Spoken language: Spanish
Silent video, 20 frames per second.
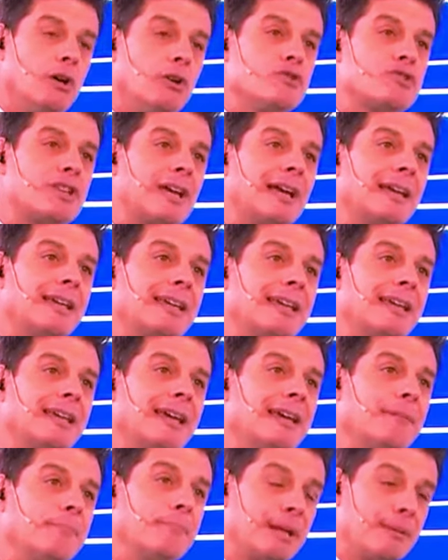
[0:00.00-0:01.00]
O sea, eh,
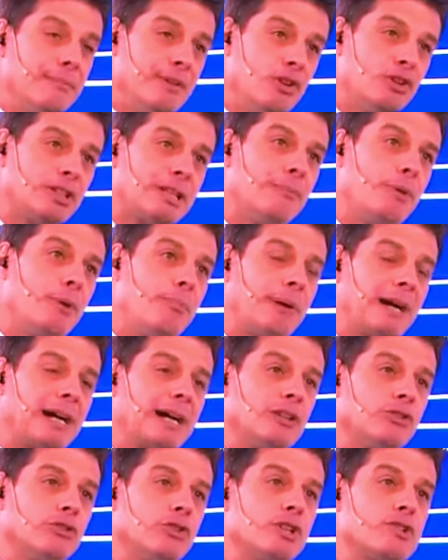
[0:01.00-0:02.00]
primero estamos
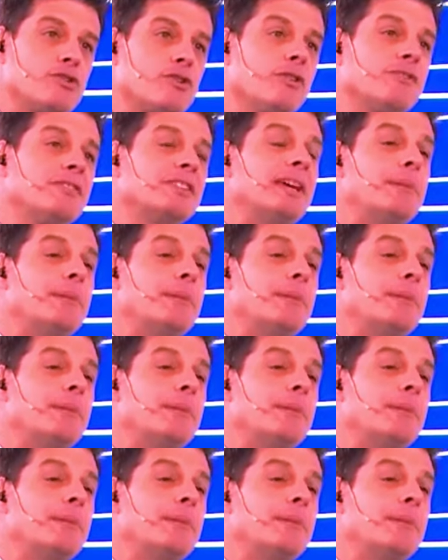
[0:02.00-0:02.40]
pagando eso.